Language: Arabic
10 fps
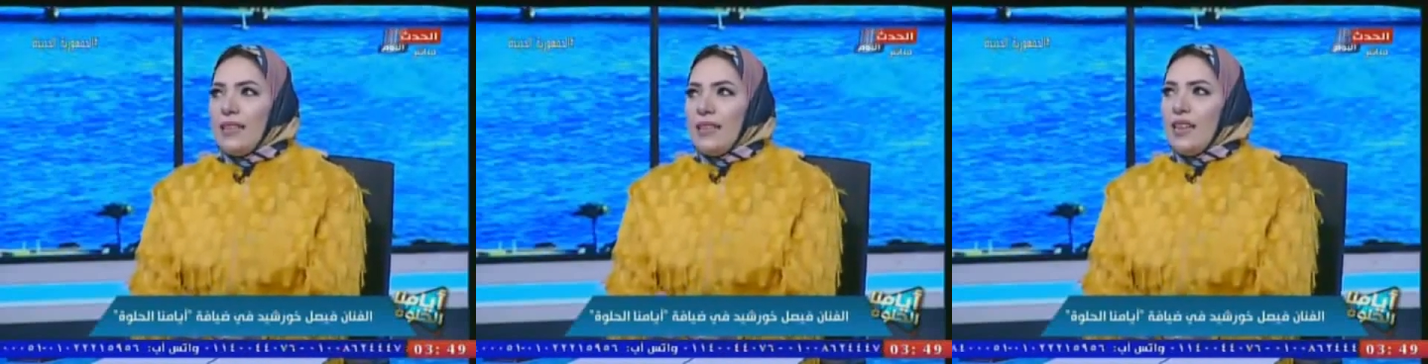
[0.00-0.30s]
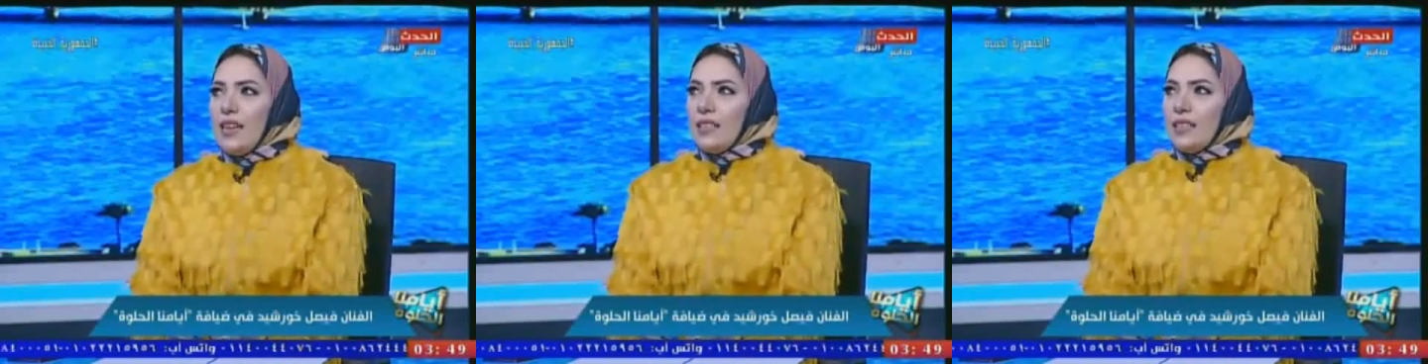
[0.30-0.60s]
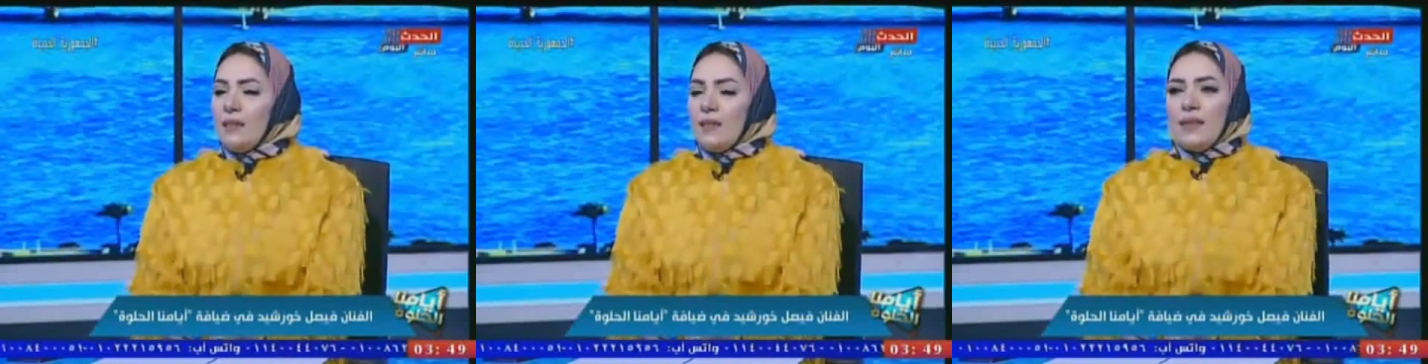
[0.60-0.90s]
يعني ايه
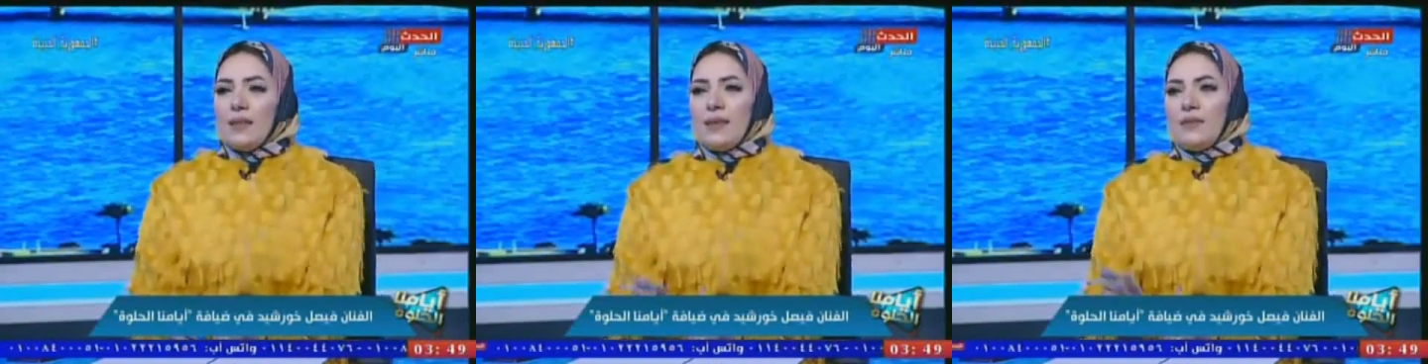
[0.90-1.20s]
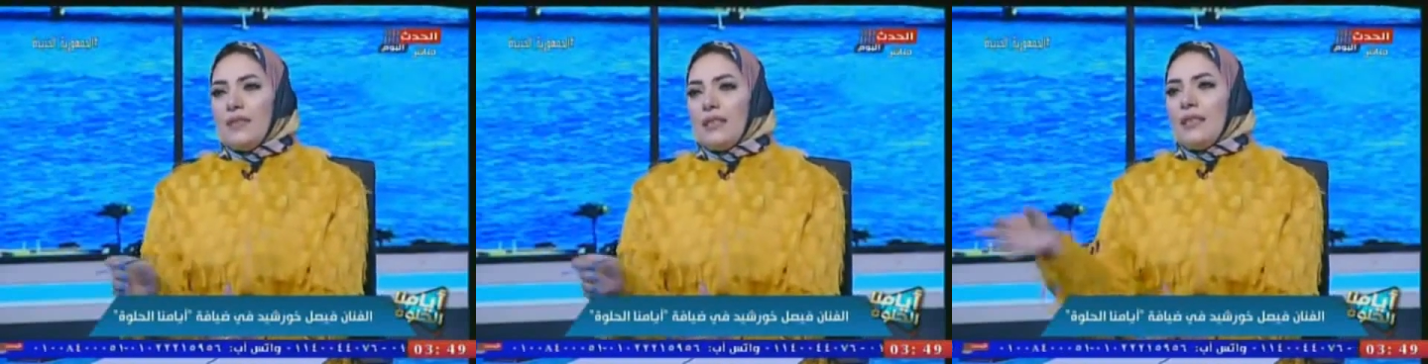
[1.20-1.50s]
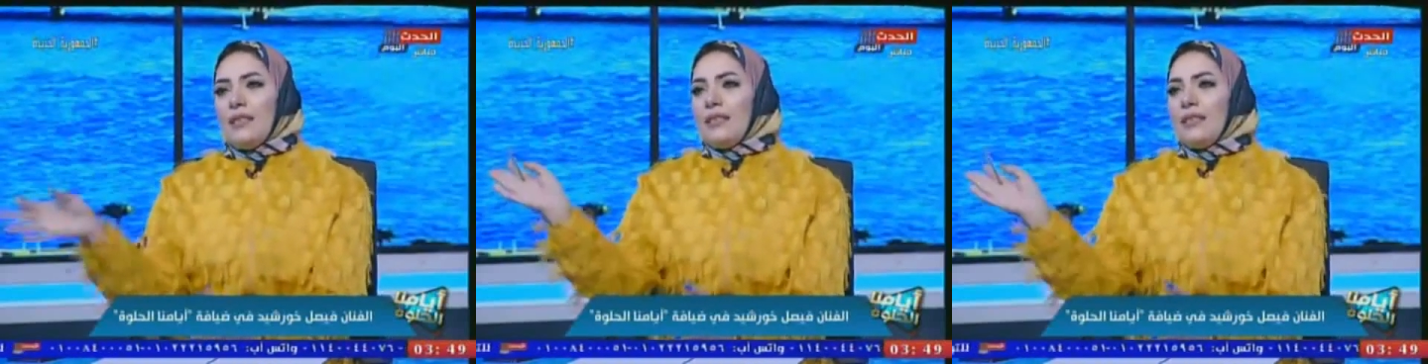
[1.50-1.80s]
اللي هيحصل بعد ما
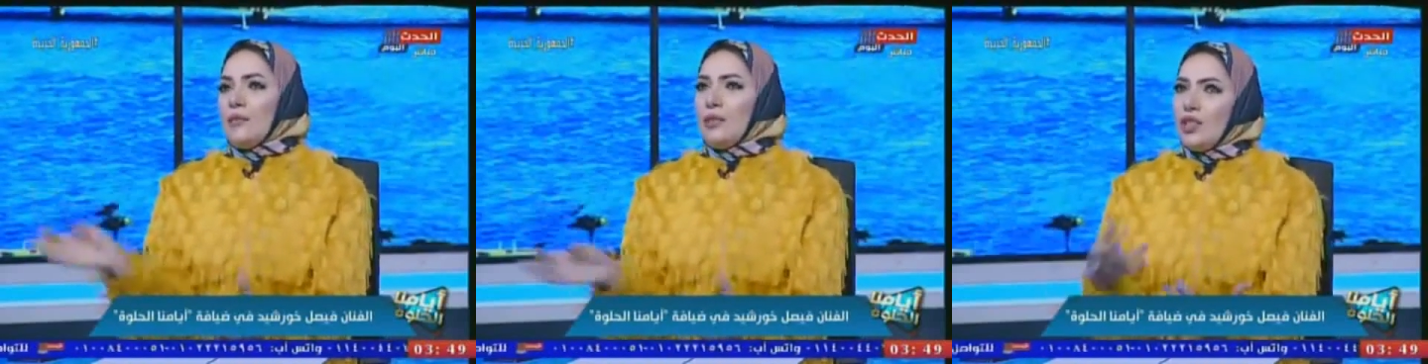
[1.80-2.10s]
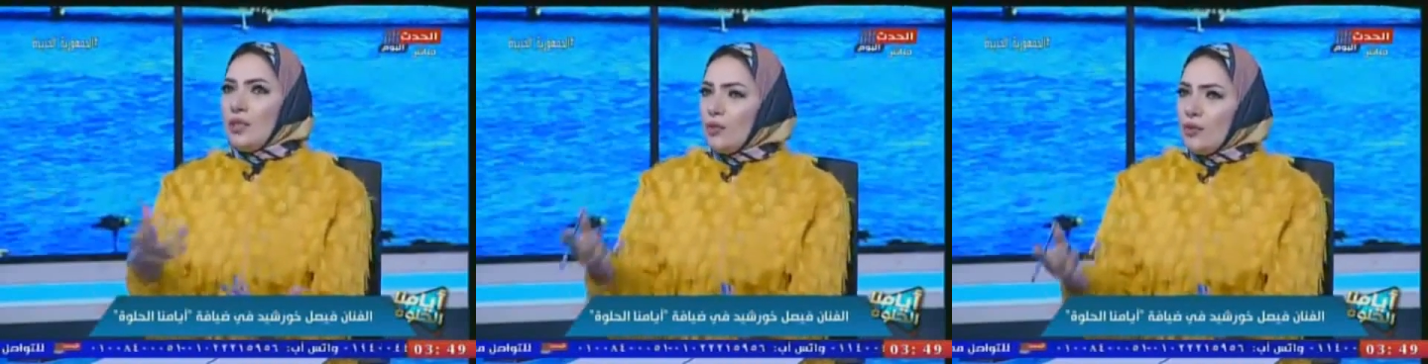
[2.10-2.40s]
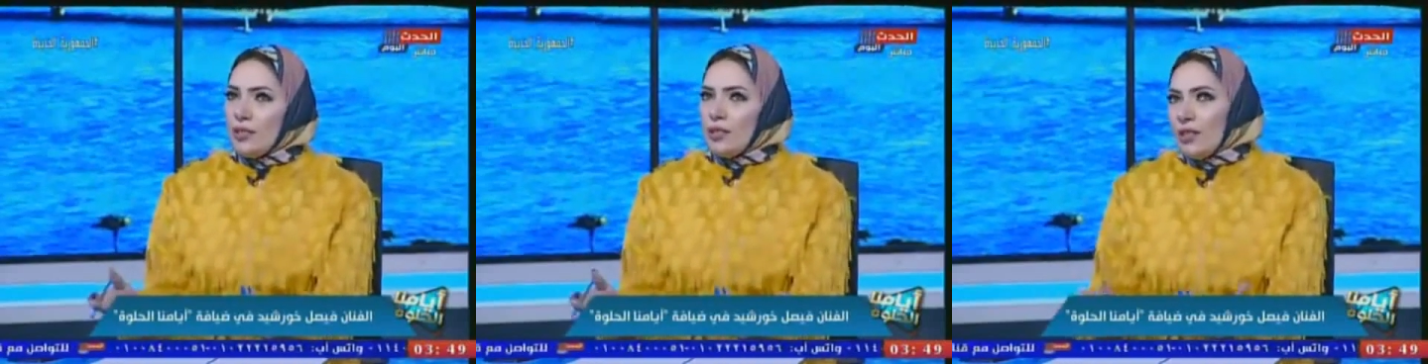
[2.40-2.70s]
فرجاني ساسي
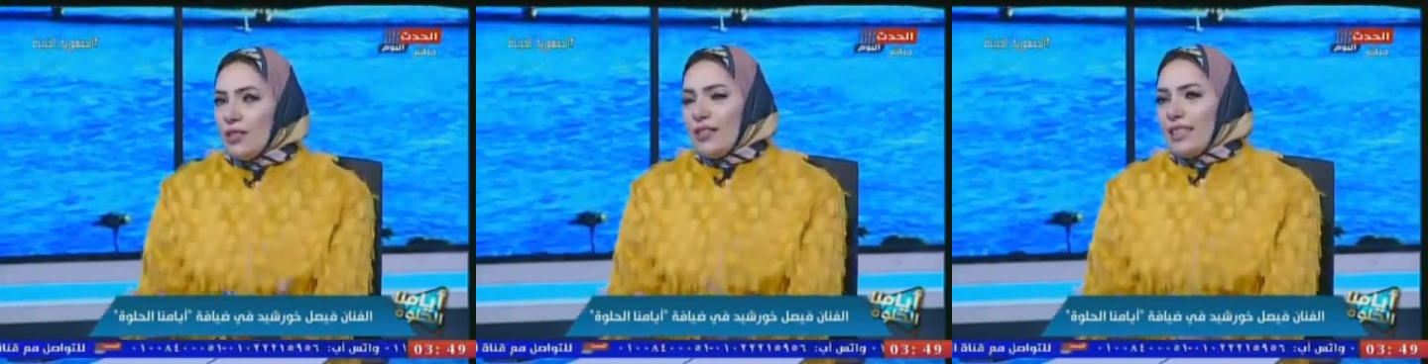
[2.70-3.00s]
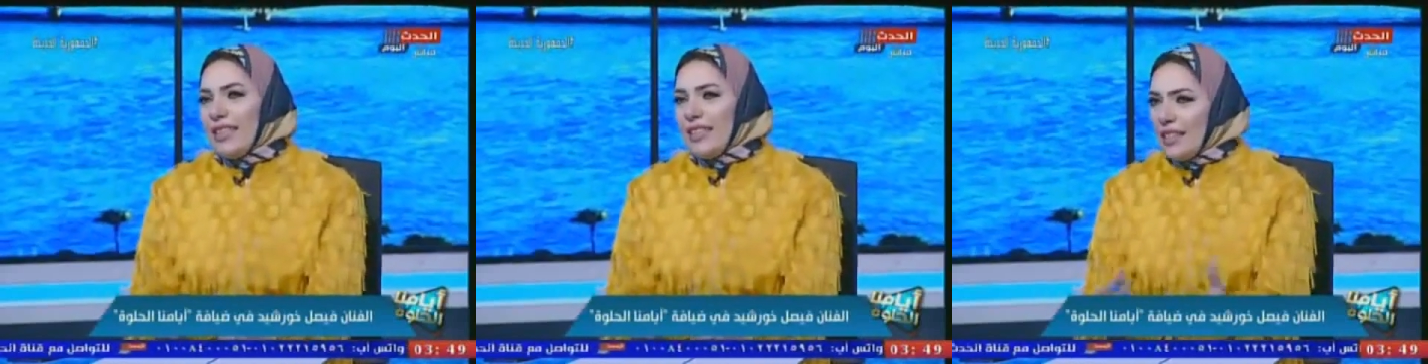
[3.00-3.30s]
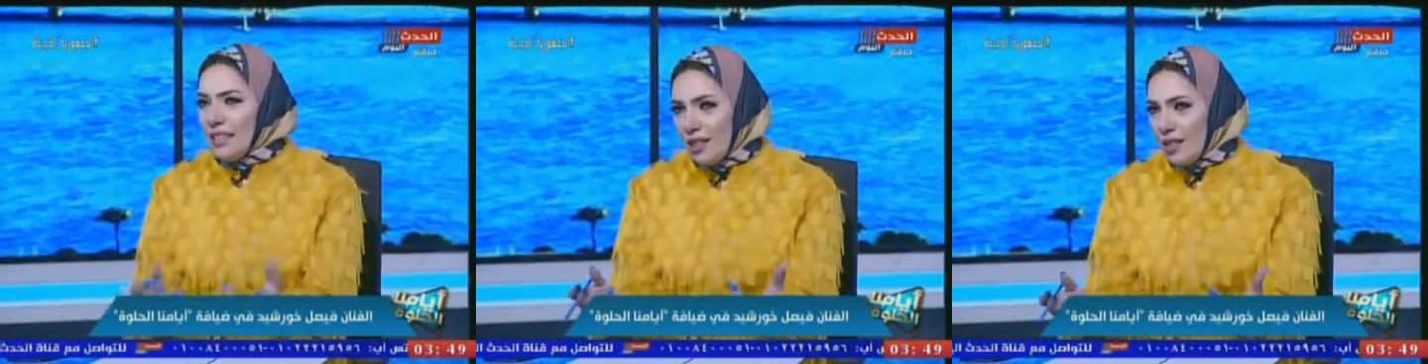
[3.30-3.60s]
مشي من وجهه
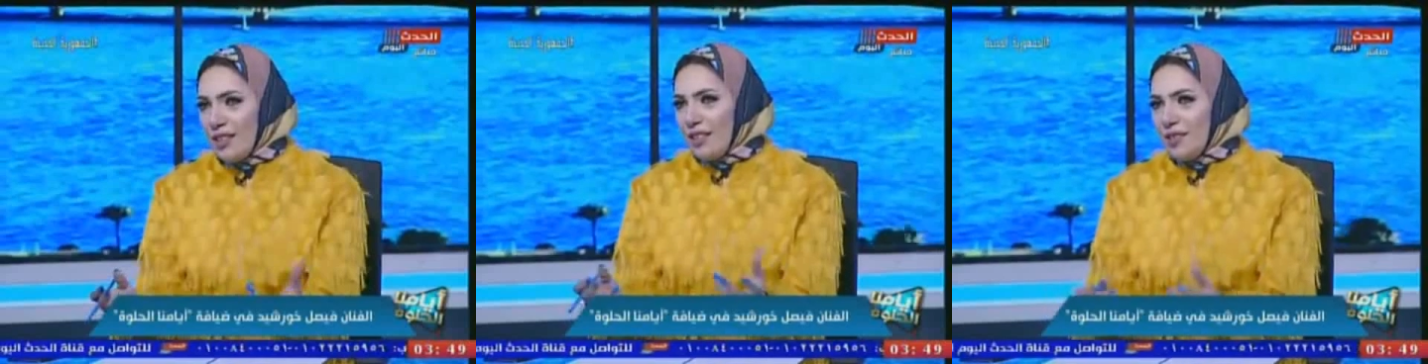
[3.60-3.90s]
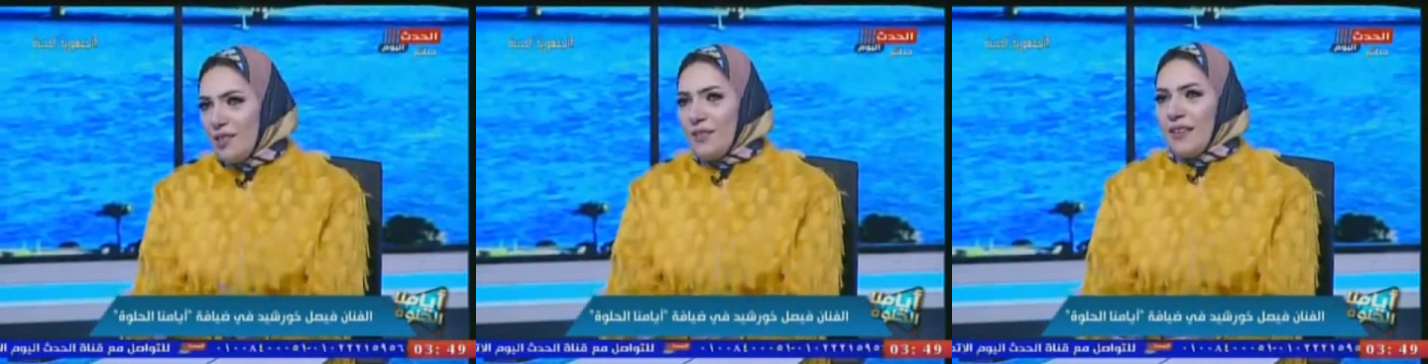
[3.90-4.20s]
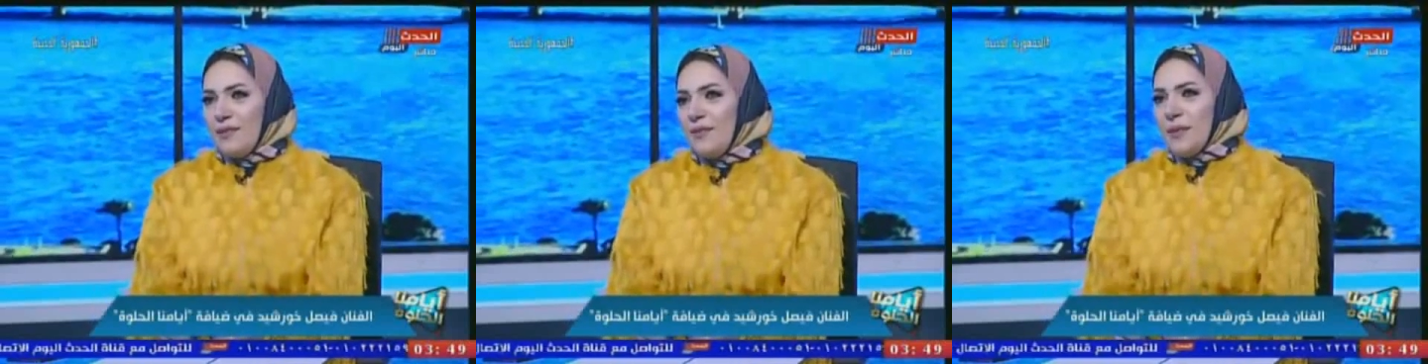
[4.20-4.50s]
نظرك يعني دردشه
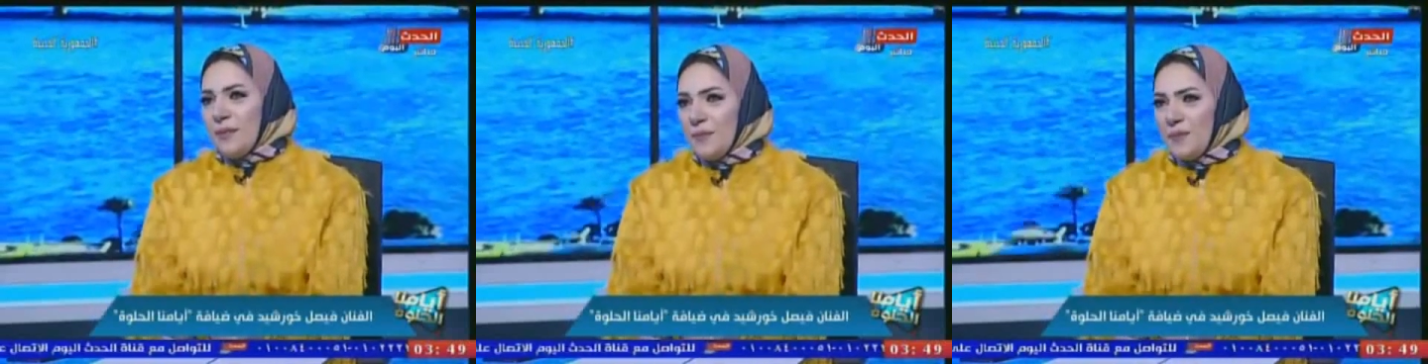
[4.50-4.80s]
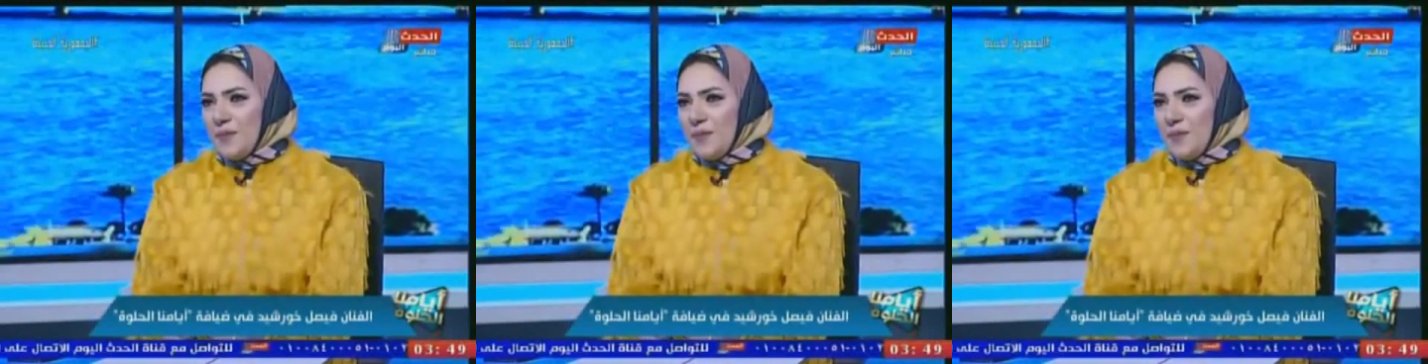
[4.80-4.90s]
لطيفه خفيفه